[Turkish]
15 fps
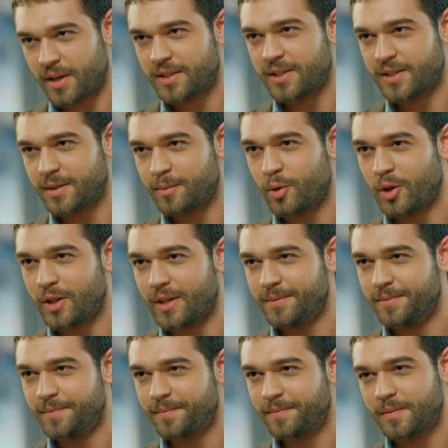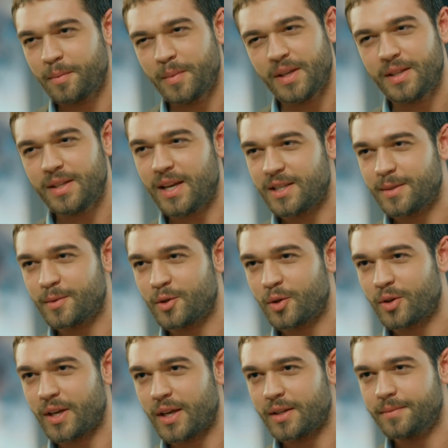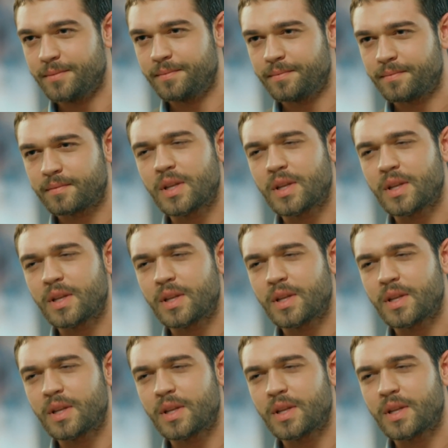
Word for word: yaparak çıktık bu yola. Bir ihtiyacımız yok yani.